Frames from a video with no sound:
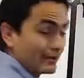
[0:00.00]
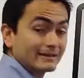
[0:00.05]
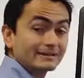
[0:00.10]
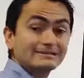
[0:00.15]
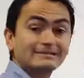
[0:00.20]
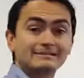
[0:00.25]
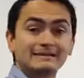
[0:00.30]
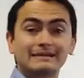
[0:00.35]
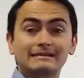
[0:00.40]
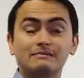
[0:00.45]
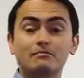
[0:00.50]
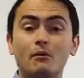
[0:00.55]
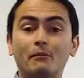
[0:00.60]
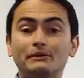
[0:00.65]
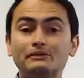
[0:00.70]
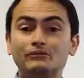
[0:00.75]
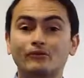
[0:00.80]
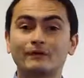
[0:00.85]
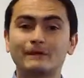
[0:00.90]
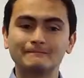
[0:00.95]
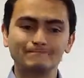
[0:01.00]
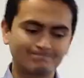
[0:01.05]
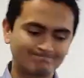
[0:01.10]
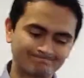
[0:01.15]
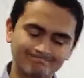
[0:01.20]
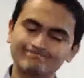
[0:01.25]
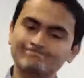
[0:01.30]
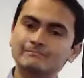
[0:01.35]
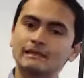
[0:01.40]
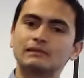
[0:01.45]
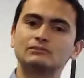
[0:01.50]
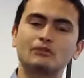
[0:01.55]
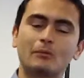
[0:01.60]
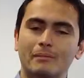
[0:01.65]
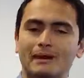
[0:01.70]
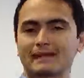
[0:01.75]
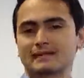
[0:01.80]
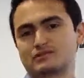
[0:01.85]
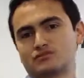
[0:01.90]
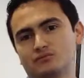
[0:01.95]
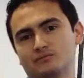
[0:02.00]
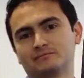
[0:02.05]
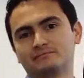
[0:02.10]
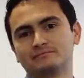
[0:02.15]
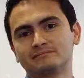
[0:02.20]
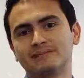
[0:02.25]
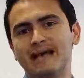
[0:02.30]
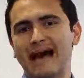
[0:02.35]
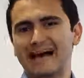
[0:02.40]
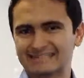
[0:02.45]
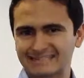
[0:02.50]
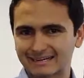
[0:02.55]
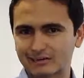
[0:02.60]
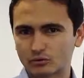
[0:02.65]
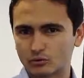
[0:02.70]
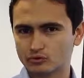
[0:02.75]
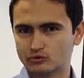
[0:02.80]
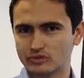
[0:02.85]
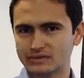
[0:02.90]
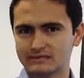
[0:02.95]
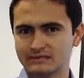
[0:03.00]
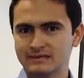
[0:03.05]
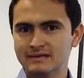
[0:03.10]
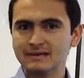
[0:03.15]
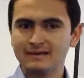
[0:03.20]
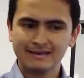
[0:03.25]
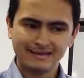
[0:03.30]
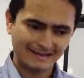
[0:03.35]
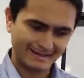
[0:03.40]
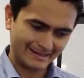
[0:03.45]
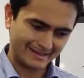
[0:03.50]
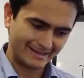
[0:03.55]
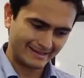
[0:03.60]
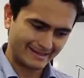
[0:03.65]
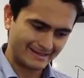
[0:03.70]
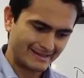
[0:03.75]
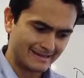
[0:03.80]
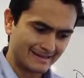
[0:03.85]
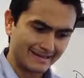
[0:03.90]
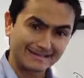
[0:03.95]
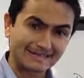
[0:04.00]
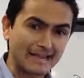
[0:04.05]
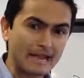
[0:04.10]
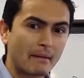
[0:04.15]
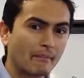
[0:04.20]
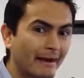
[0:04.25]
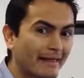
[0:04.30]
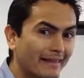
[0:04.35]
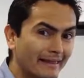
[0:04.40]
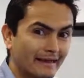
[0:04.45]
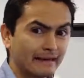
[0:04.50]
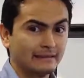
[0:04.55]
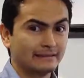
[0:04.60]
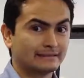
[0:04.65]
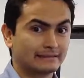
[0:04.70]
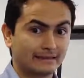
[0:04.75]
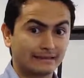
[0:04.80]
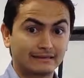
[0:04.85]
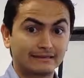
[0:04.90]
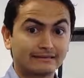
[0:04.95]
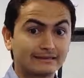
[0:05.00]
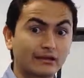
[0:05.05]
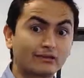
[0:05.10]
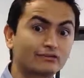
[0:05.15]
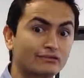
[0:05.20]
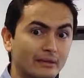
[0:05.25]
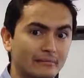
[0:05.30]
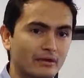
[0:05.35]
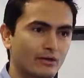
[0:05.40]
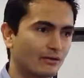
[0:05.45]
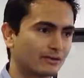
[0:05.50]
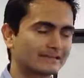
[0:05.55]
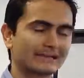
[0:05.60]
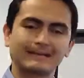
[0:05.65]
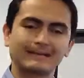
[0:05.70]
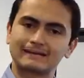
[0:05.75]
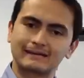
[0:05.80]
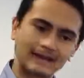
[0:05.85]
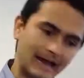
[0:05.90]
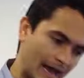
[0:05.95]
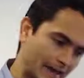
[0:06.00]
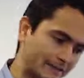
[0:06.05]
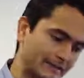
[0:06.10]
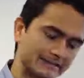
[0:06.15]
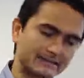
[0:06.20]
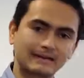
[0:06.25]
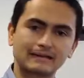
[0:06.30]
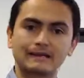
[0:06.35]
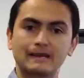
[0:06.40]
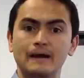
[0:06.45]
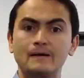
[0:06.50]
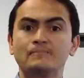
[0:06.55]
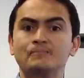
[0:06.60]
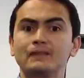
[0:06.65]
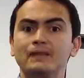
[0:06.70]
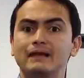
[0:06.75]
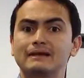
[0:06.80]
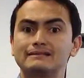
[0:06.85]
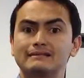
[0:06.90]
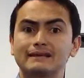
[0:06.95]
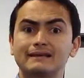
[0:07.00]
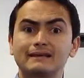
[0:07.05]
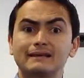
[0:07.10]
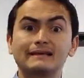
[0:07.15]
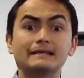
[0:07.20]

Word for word: es ese momento de tomar acción, hacer cosas. Eh, esa llamada que quizá nos da miedo hacer, hay que hacerla. Ese